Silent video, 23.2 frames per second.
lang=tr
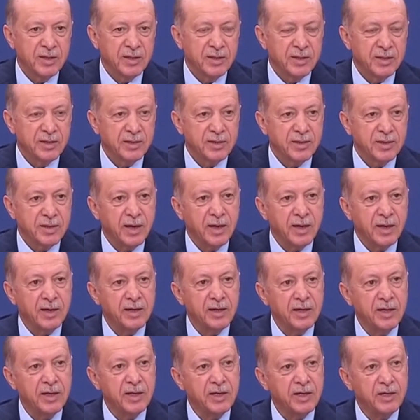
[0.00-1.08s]
tahrik
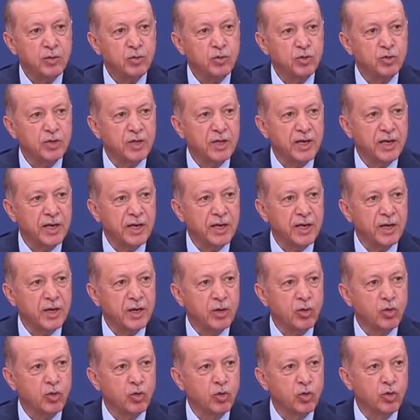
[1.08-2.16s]
üzere
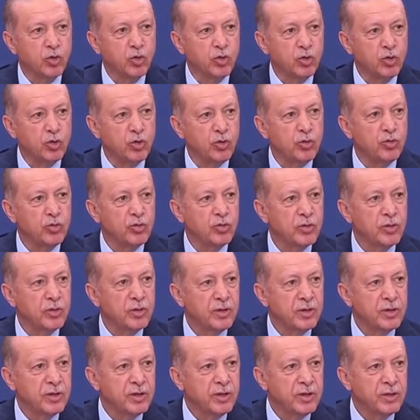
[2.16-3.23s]
kurulu
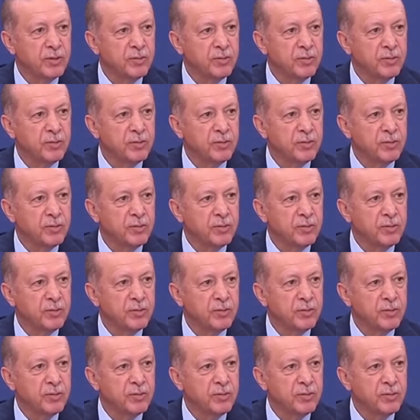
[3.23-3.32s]
bir